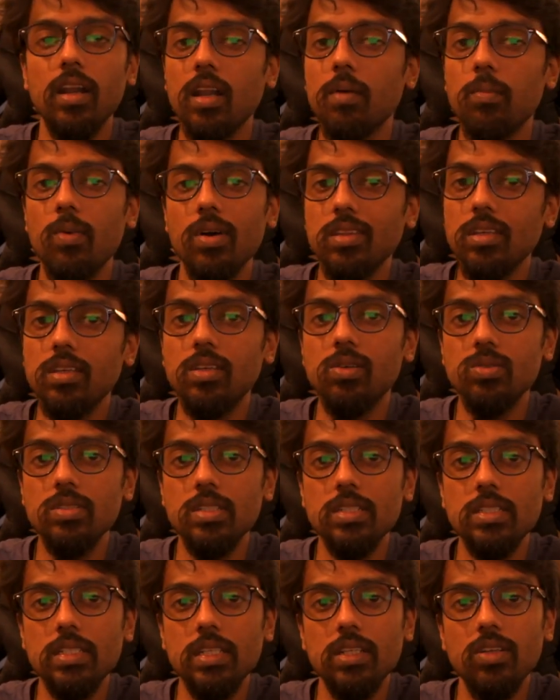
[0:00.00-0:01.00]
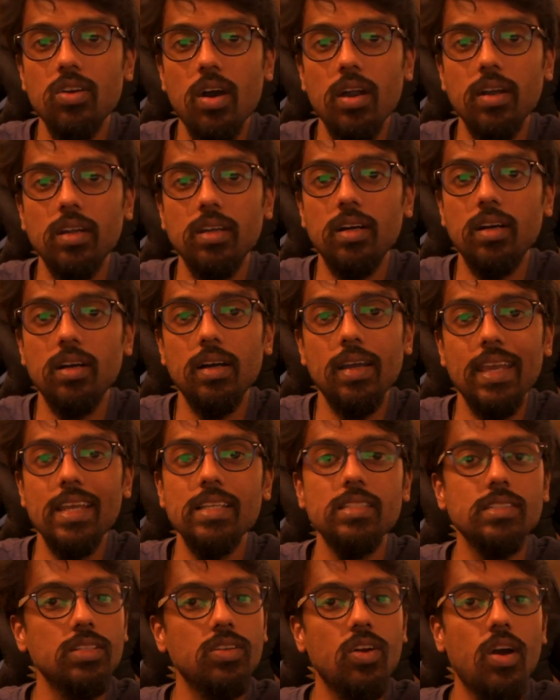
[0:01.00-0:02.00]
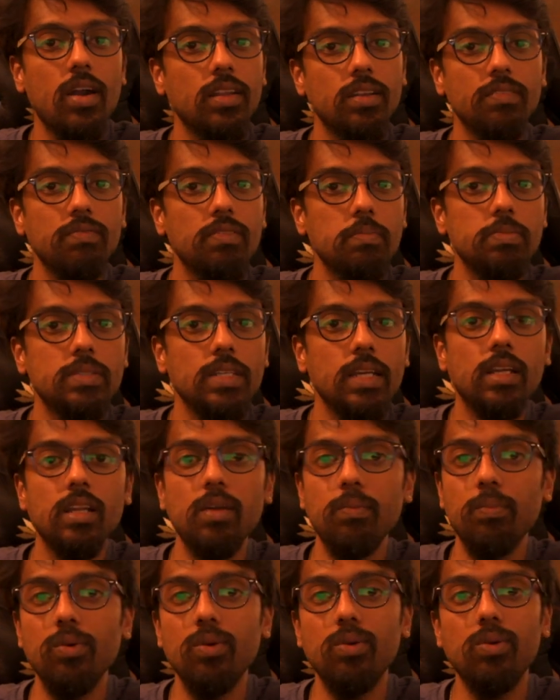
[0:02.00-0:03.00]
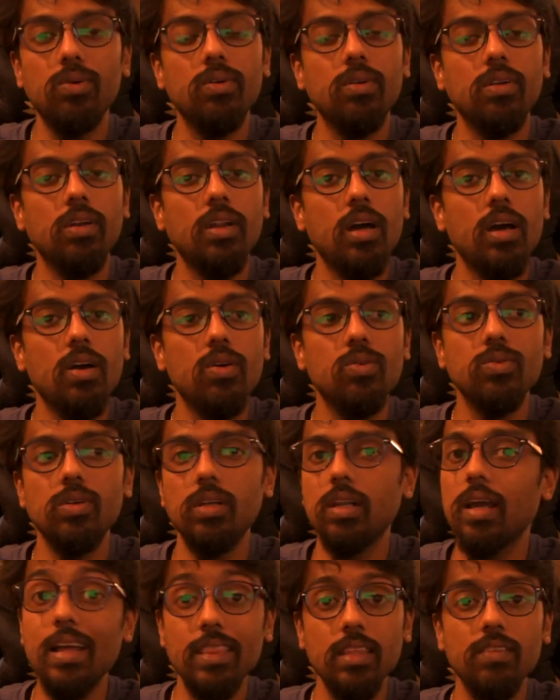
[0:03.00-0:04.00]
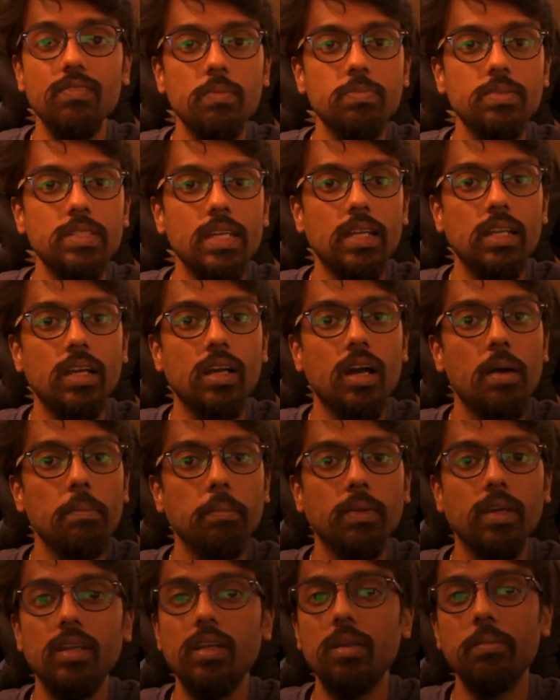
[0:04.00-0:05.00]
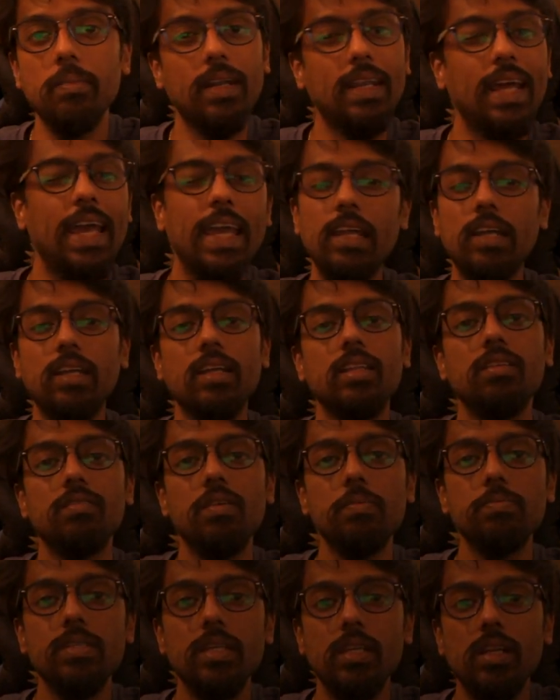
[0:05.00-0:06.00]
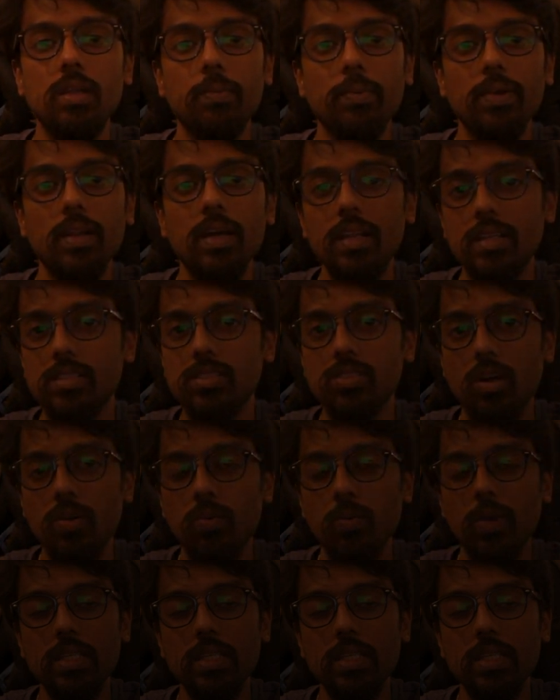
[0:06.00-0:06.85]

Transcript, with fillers: நம்ம வந்து யூஜிசி டாட் ஏசி டாட் இன் வெப்சைட்டில் போகிறோம் நான் உங்களுக்கு அந்த வெப்சைட்டில் காமிக்கிறேன் நம்ம டைரெக்டாக அந்த வெப்சைட்டில் போயிடலாம் லெட்ஸ் நாட்